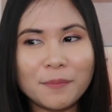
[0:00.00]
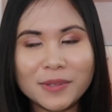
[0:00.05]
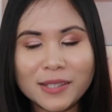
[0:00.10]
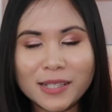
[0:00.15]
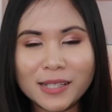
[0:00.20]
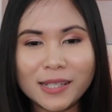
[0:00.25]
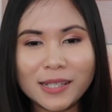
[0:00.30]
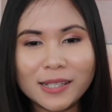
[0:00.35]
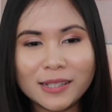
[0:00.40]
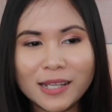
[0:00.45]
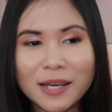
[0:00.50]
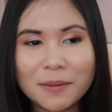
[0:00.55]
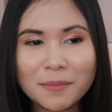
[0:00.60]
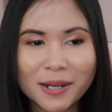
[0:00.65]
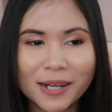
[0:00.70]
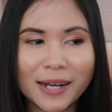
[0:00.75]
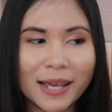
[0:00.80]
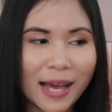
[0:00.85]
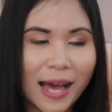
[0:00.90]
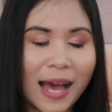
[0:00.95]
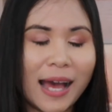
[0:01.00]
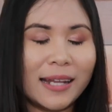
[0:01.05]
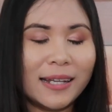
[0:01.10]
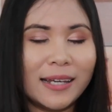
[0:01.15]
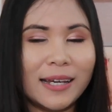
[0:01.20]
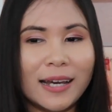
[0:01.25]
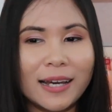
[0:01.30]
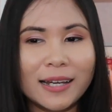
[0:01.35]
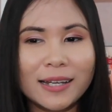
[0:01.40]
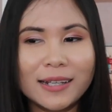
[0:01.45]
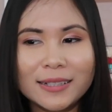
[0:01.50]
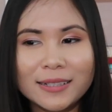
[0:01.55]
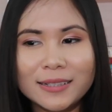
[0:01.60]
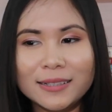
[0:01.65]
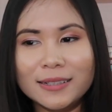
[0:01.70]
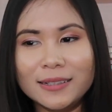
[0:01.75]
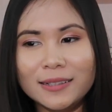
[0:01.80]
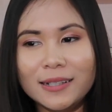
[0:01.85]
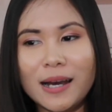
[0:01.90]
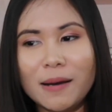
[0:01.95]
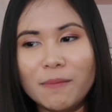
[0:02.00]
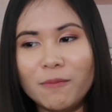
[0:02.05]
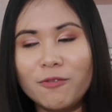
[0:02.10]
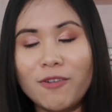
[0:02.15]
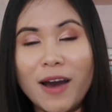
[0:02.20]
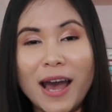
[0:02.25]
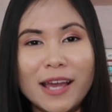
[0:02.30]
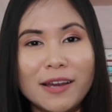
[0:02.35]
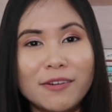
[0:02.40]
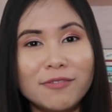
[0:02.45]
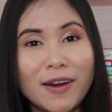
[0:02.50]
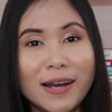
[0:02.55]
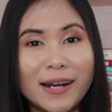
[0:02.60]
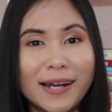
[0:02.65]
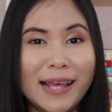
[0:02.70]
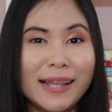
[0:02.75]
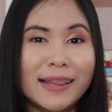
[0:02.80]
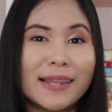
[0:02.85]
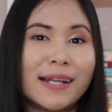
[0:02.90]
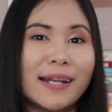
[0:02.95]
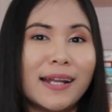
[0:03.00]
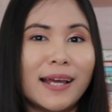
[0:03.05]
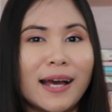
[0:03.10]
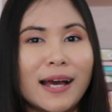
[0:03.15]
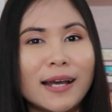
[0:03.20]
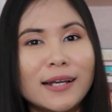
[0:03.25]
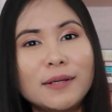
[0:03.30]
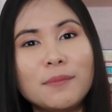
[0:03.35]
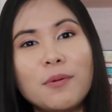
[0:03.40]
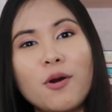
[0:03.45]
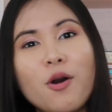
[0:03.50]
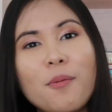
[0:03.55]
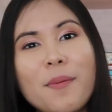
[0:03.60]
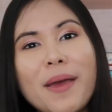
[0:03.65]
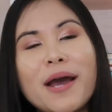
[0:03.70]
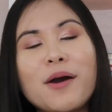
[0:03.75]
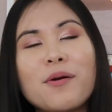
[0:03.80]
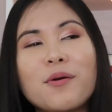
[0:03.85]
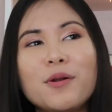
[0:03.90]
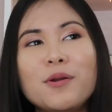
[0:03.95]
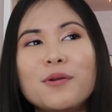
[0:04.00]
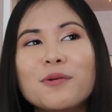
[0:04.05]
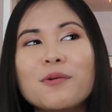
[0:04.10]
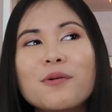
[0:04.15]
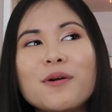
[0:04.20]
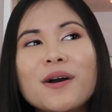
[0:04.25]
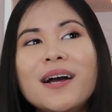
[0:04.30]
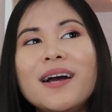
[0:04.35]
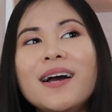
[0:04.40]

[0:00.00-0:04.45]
ที่ที่อเมริกานะคะ ก็คือฝ่ายฝั่งนีตันนะคะ คือพ่อแม่เขาก็รู้